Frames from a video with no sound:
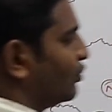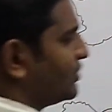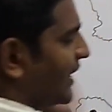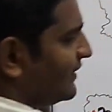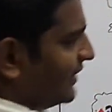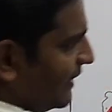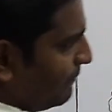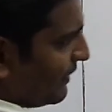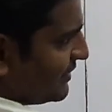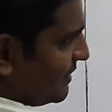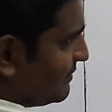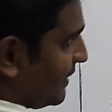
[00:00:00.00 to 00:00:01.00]
तो जैसे ही
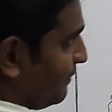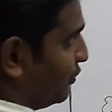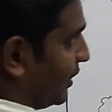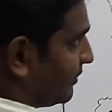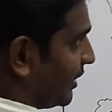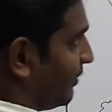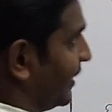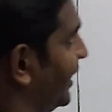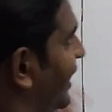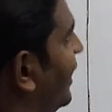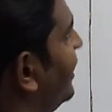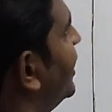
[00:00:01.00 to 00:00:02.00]
पश्चिम से पूरब तरफ
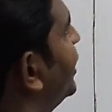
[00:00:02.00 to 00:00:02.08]
बढ़िएगा